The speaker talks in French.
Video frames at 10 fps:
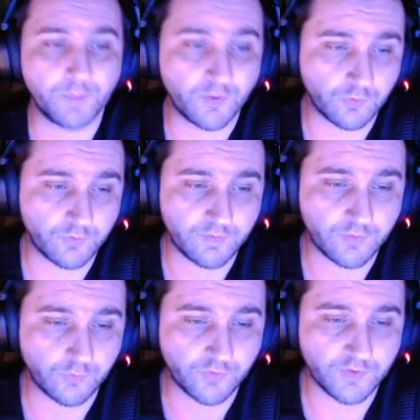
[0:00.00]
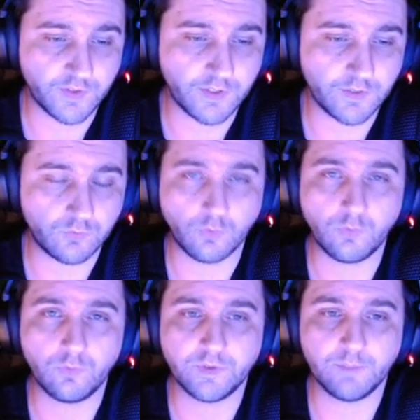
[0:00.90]
Personne ne savait ce que c'était. Sur
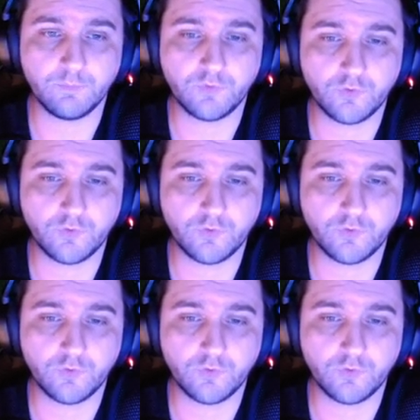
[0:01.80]
le Game